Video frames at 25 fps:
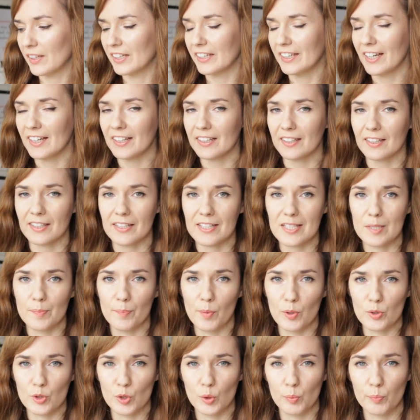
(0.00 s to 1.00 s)
jak i
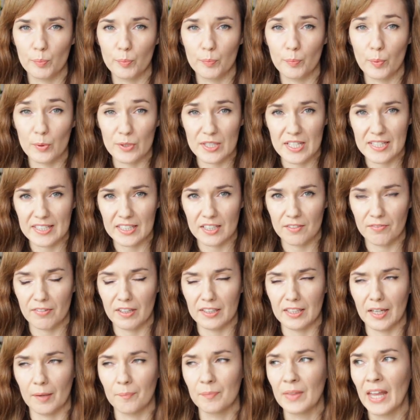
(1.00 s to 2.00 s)
sposób
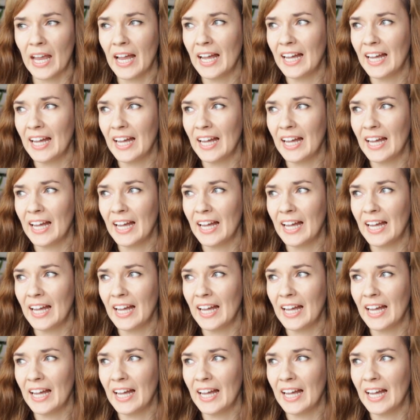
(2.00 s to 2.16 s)
pozyskiwania.